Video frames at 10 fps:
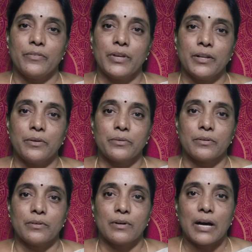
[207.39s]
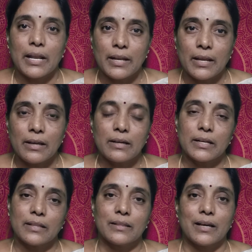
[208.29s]
వీరు అనేక
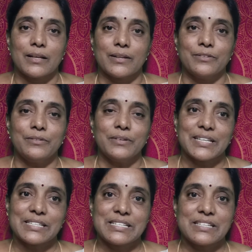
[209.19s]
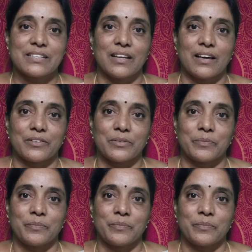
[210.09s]
గ్రంథాలను రచించినారు